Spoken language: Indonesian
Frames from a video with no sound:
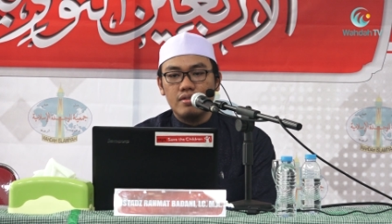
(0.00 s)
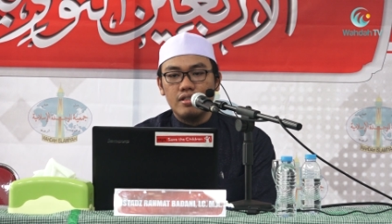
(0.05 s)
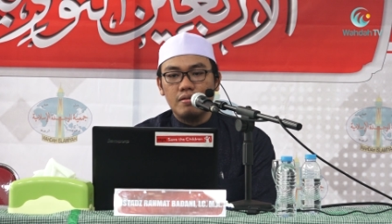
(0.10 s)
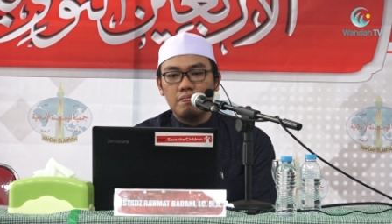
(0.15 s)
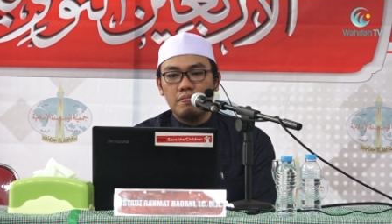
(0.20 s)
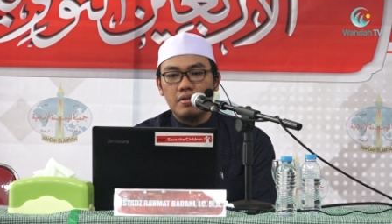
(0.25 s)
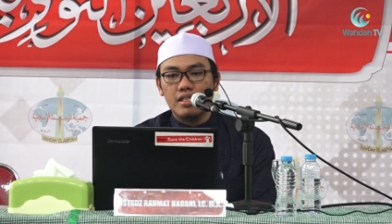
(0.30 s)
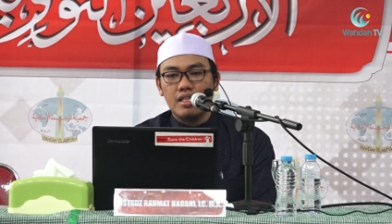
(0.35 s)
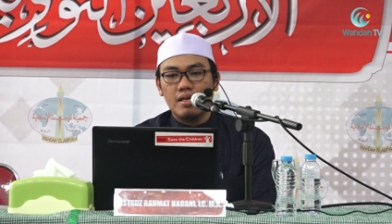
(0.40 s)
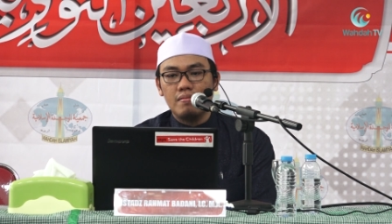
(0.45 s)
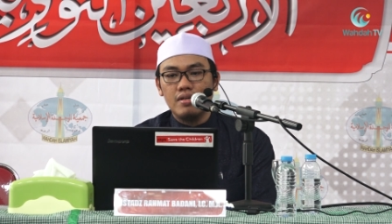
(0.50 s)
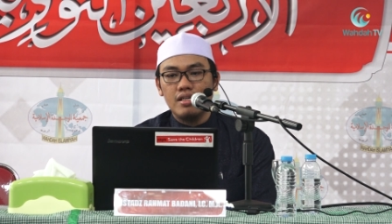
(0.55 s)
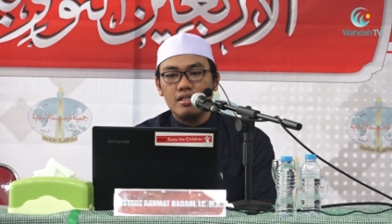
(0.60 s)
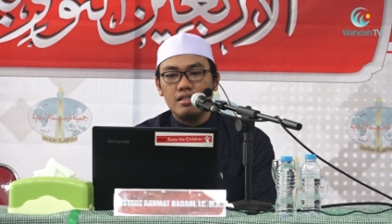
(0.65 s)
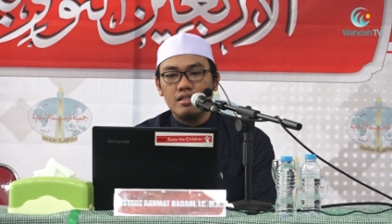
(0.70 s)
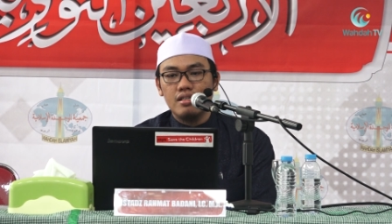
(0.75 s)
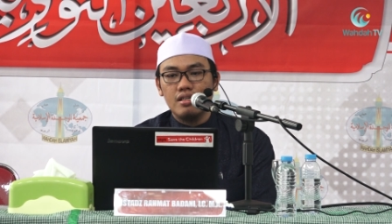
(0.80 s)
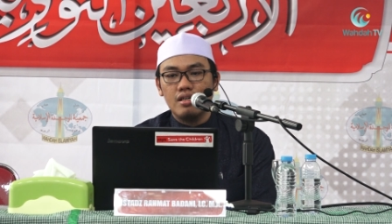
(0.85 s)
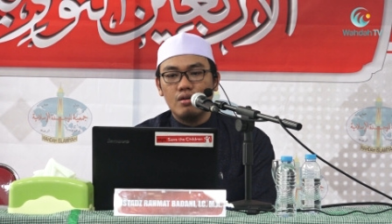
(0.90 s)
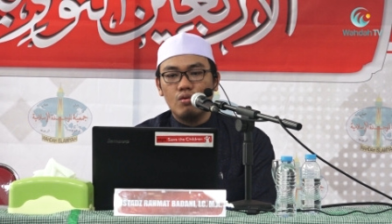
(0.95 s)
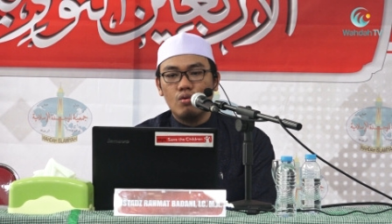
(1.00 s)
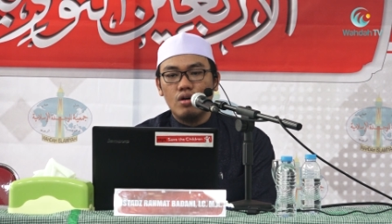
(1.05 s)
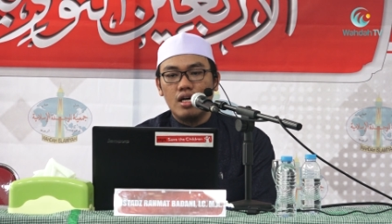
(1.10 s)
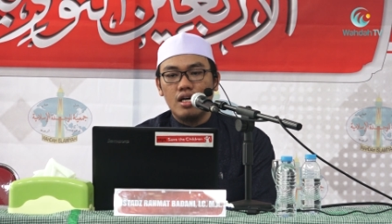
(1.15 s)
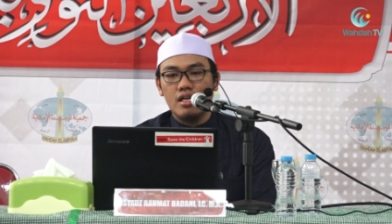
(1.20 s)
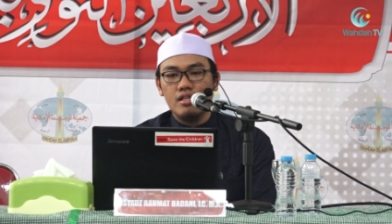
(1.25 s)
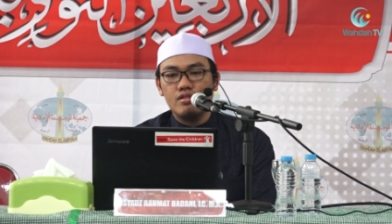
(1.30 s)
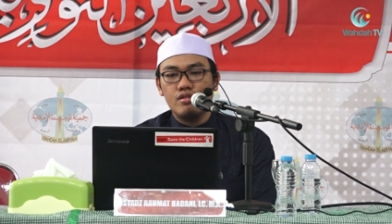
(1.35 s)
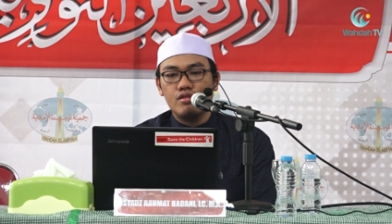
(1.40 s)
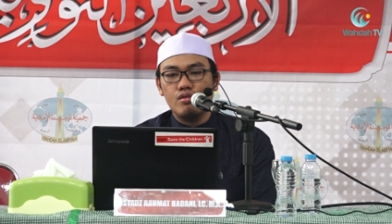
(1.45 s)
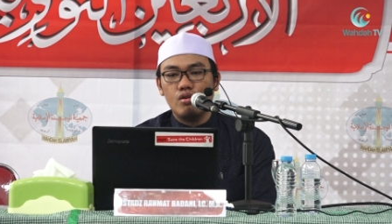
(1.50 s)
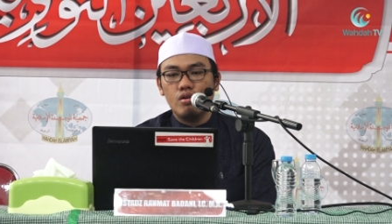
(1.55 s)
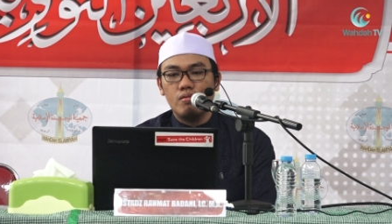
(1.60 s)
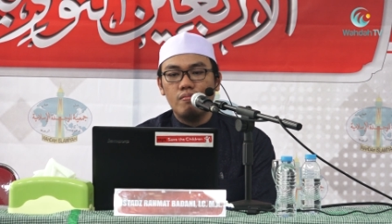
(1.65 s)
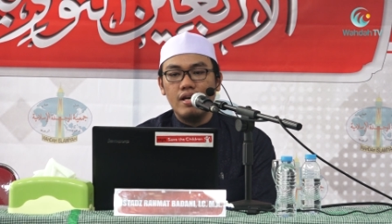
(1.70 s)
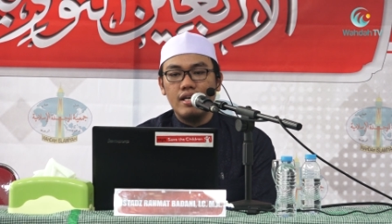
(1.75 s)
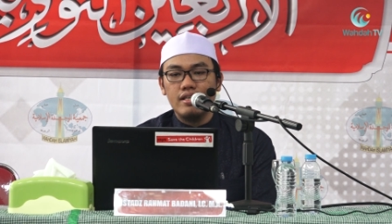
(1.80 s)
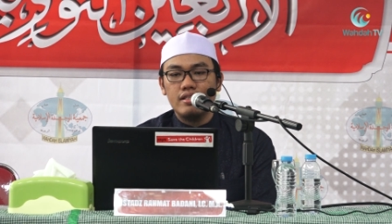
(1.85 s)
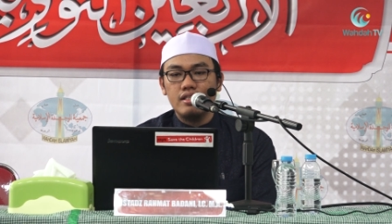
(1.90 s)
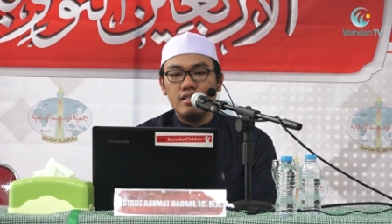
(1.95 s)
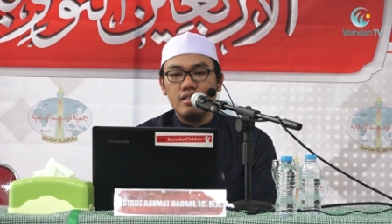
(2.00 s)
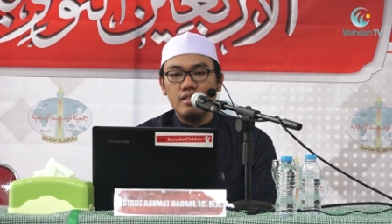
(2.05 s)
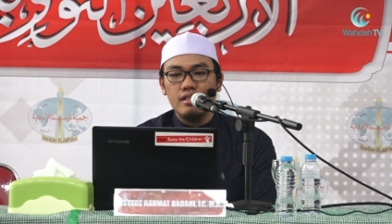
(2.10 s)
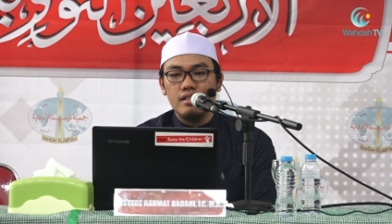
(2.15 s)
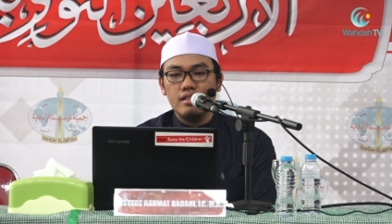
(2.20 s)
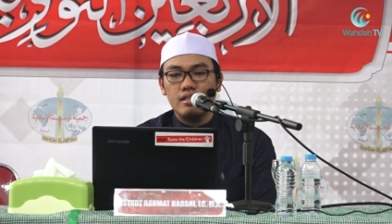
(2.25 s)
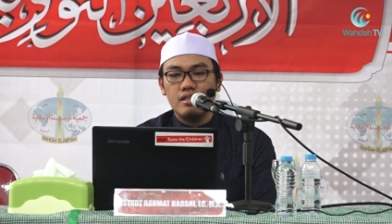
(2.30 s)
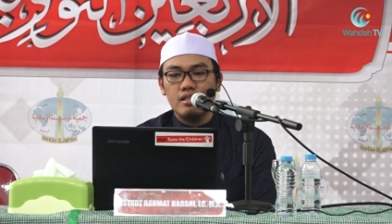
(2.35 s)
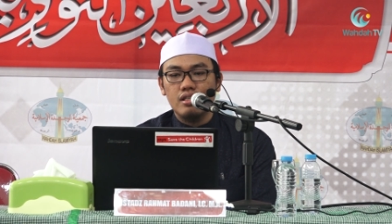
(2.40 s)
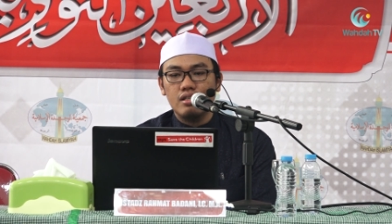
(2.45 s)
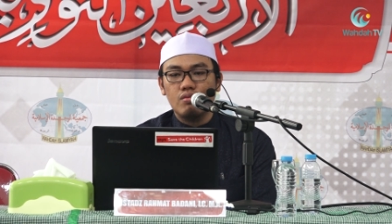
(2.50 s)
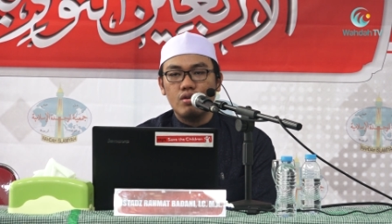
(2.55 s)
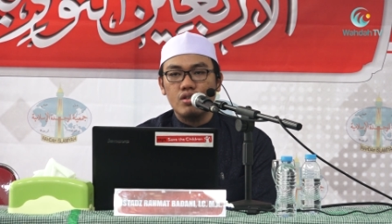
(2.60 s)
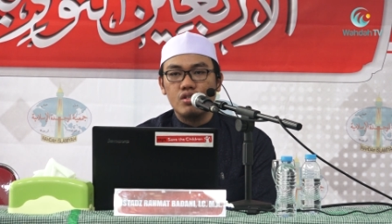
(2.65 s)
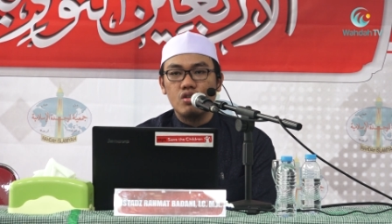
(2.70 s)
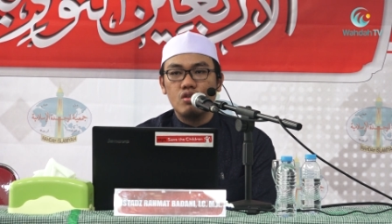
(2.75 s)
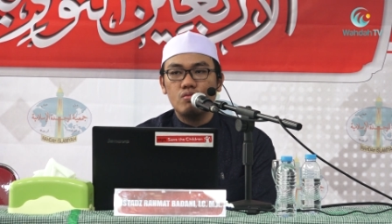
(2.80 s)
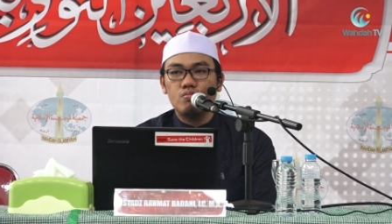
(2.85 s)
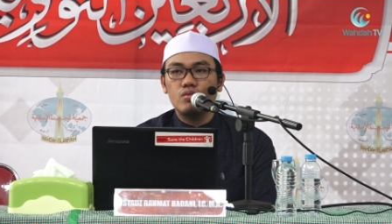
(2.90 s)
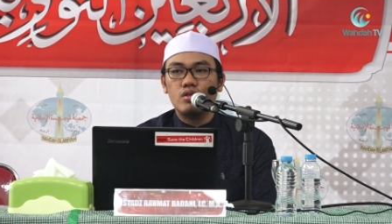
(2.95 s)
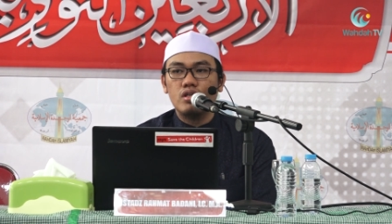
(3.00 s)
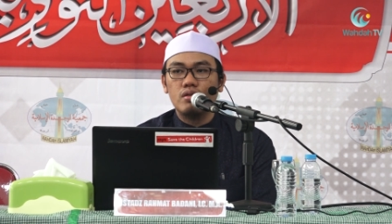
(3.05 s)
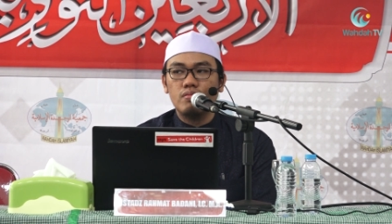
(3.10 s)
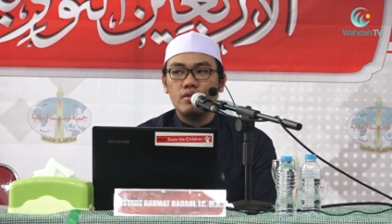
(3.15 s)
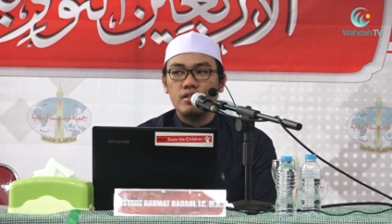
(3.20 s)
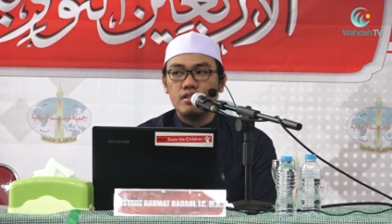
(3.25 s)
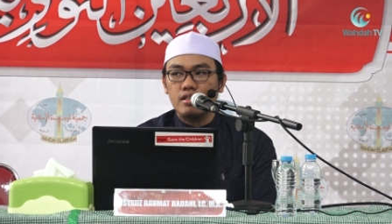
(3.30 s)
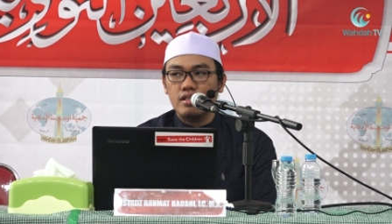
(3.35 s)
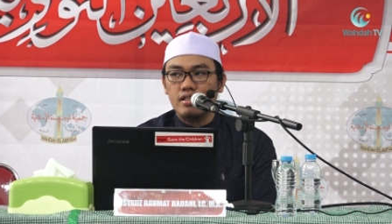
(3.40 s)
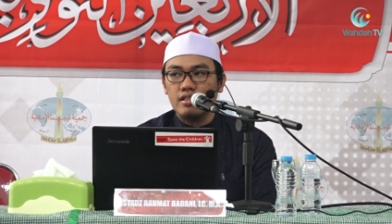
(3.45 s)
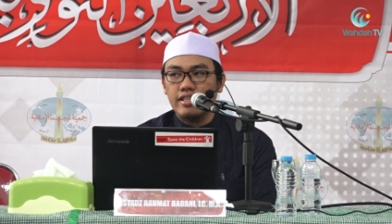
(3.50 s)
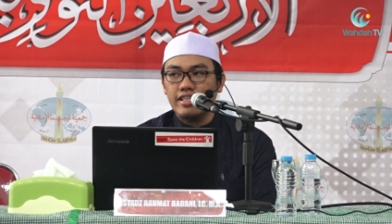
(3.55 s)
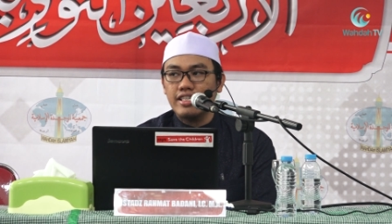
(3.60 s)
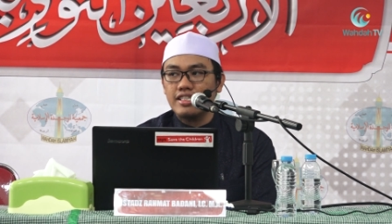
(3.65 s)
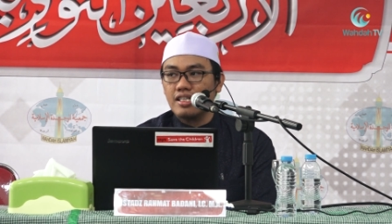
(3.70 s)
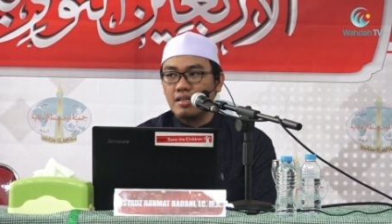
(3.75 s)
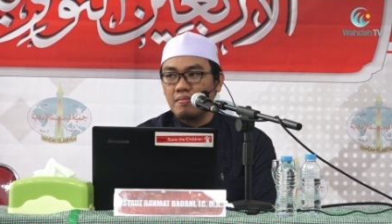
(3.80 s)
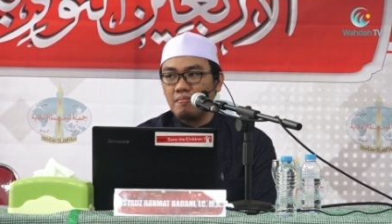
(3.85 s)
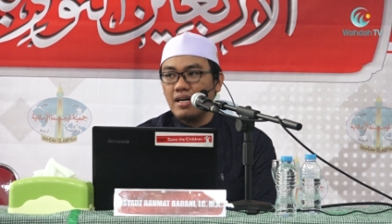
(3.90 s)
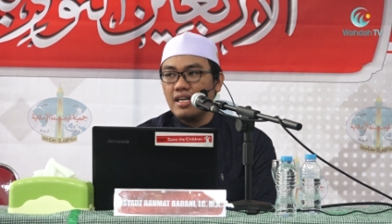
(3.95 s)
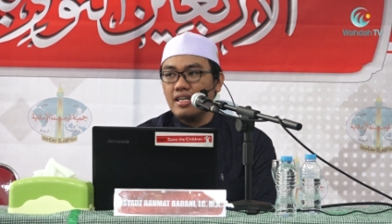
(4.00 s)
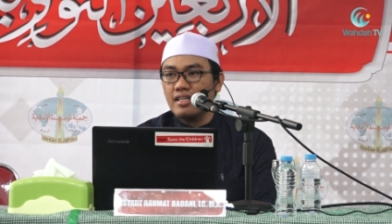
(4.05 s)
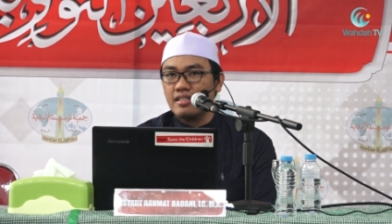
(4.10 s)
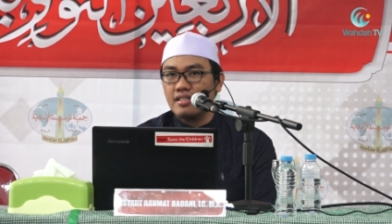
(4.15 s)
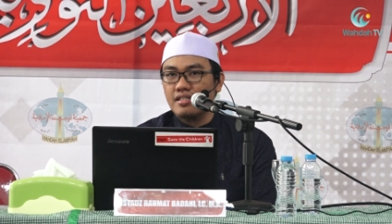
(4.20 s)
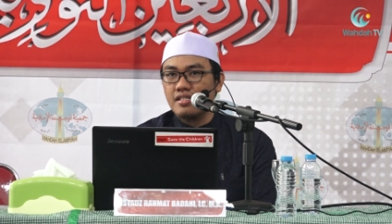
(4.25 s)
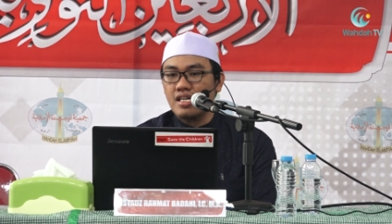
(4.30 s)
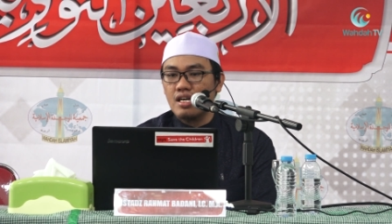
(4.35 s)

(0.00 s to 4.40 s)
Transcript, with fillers: Yang pertama, wahajjul baiti wa Ramadan. Ini terbalik.